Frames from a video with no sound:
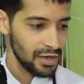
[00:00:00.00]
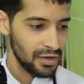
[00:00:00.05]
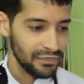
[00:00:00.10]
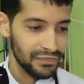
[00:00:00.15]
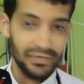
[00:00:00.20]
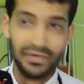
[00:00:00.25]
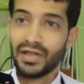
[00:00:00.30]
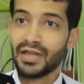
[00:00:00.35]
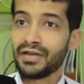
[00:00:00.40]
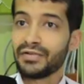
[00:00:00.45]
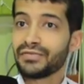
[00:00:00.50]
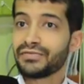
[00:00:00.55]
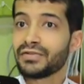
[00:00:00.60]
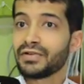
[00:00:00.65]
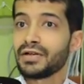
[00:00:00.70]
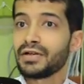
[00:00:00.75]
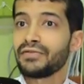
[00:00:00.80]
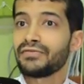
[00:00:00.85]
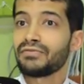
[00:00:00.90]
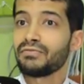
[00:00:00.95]
في,
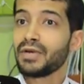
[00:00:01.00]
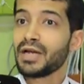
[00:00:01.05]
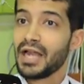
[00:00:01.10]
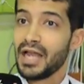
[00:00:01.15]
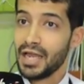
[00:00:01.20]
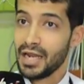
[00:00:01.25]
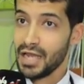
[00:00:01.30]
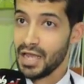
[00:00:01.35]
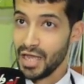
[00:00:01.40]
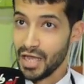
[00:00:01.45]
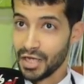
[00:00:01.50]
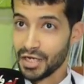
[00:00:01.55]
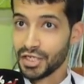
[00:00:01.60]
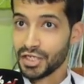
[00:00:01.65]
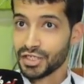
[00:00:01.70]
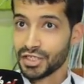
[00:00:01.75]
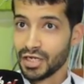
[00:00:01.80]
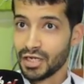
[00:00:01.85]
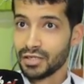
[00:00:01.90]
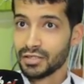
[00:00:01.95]
في, في مرحله
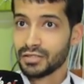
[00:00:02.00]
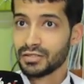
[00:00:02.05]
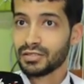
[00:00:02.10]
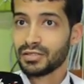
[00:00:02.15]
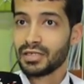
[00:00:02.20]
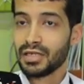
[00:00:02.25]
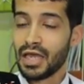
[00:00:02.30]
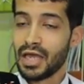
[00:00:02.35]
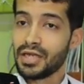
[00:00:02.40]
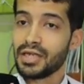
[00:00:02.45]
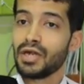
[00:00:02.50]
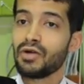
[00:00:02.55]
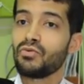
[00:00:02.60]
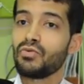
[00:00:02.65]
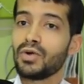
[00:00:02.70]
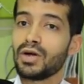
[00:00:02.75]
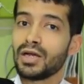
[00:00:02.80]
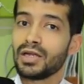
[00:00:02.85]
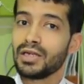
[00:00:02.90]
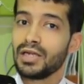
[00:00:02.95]
حرجه
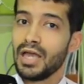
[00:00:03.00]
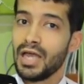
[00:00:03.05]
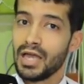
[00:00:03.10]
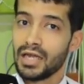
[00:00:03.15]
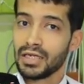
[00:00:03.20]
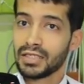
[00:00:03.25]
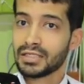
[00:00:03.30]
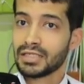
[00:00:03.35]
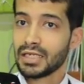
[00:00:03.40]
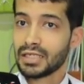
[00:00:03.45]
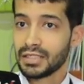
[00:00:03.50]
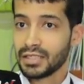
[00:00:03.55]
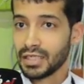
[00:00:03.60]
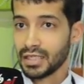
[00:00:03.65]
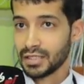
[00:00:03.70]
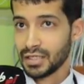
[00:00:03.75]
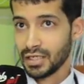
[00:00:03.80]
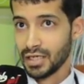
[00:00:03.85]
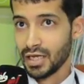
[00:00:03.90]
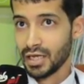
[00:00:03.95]
انه الحالات
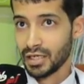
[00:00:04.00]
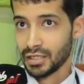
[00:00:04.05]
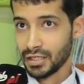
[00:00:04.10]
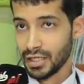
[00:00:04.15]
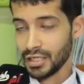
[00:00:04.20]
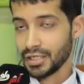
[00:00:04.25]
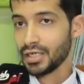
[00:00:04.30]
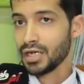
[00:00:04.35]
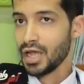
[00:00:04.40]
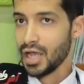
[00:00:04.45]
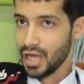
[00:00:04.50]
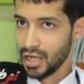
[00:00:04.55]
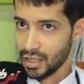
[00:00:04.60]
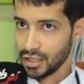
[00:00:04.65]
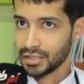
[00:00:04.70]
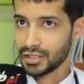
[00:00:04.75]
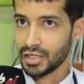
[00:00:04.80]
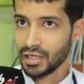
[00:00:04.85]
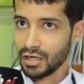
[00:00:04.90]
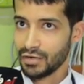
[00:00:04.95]
كتزاد على يعني
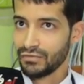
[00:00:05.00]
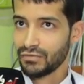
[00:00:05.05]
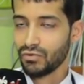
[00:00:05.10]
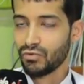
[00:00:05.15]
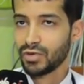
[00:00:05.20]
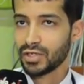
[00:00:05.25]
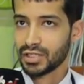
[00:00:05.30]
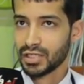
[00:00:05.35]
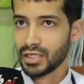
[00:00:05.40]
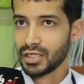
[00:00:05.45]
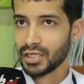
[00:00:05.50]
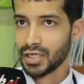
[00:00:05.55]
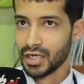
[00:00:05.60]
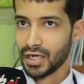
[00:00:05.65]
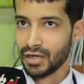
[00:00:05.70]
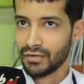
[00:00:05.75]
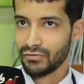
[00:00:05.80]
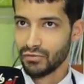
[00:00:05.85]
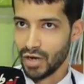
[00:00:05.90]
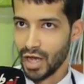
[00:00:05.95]
الحالات ديال الانفلونزا اللي
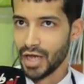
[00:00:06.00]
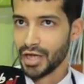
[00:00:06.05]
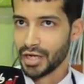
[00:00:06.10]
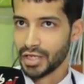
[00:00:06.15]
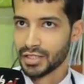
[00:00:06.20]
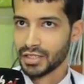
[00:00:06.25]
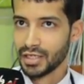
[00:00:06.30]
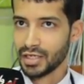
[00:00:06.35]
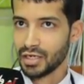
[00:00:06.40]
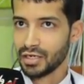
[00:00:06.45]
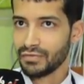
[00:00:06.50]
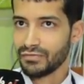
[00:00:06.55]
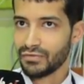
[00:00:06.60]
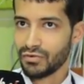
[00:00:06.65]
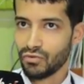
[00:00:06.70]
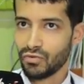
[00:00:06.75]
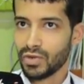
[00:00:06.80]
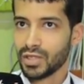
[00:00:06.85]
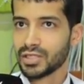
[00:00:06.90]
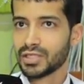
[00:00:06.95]
كنعرفوا الاعراض ديال
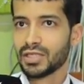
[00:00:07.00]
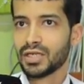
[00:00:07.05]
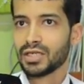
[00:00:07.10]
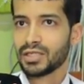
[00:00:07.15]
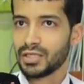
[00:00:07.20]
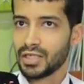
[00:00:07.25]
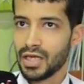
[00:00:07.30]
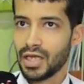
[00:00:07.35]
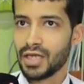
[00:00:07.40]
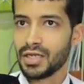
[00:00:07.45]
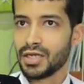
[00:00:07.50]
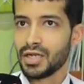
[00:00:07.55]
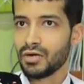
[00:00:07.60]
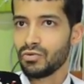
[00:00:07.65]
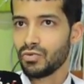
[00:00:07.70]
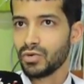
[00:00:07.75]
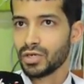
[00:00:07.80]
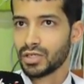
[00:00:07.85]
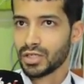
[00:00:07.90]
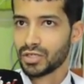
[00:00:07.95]
الانفلونزا هي
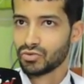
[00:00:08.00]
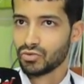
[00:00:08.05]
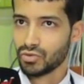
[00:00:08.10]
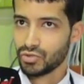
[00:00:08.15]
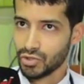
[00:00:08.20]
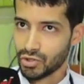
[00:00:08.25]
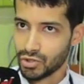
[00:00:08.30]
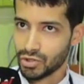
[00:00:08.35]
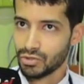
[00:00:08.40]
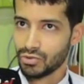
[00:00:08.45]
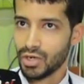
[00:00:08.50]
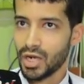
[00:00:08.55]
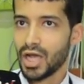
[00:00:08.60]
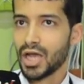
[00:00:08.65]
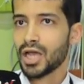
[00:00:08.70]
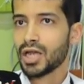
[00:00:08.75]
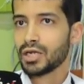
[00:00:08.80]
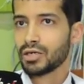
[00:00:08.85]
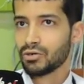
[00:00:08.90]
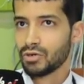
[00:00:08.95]
انه كتكون
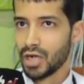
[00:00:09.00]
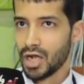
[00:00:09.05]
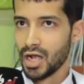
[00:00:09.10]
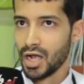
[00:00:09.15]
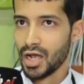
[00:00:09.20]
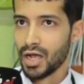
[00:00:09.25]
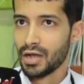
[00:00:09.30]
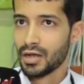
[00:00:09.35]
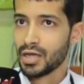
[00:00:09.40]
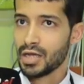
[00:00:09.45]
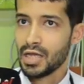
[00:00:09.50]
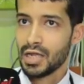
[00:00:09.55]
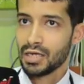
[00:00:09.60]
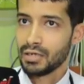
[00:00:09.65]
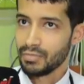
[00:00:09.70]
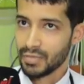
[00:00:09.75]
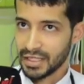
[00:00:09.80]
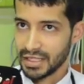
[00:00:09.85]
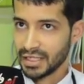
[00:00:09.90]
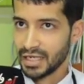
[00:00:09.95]
السعال الكحه
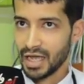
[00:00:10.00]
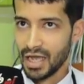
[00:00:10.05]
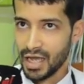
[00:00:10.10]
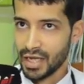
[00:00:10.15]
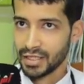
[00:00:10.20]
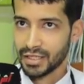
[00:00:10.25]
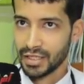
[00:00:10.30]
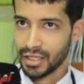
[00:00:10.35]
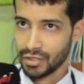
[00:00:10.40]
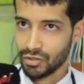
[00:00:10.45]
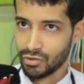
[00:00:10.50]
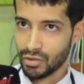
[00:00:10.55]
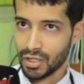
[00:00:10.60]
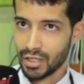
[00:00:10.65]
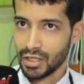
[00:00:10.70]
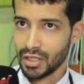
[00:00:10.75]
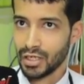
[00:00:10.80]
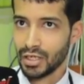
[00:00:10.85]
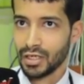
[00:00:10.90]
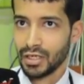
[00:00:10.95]
المنزله عاديه دوك
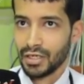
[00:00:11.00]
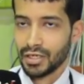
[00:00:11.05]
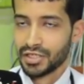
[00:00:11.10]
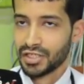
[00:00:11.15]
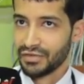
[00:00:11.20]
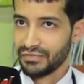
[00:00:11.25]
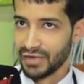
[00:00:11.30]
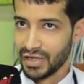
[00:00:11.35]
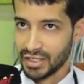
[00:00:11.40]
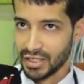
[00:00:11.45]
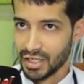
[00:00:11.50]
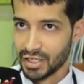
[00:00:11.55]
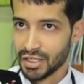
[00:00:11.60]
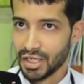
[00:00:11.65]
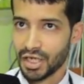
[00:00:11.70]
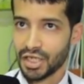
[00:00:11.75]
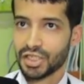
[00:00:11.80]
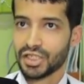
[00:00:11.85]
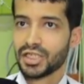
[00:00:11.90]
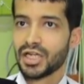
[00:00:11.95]
الارتفاع ديال
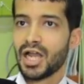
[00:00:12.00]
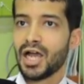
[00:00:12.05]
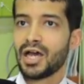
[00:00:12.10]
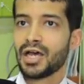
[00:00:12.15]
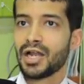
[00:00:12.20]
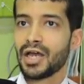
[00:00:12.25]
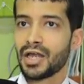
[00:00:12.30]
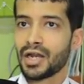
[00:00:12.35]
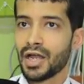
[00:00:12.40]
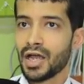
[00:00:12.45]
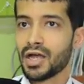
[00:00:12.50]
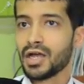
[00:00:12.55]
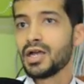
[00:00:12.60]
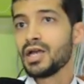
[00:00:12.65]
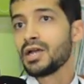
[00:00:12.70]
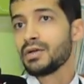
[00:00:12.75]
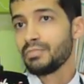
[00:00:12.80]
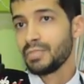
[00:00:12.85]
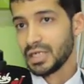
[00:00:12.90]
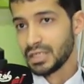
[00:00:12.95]
درجه الحراره
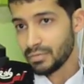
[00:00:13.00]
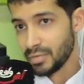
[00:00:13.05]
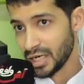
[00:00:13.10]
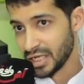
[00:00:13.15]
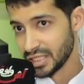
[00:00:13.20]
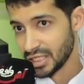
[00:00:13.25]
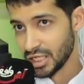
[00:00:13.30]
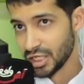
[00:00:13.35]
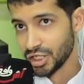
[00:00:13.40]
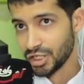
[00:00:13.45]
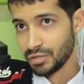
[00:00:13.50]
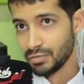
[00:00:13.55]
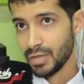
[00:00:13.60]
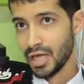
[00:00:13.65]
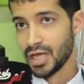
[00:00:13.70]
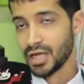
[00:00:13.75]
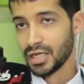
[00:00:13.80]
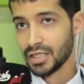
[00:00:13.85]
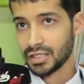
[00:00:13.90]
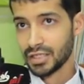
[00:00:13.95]
بعض المرات كيجي
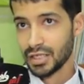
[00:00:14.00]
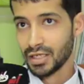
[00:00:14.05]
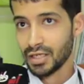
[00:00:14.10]
معنا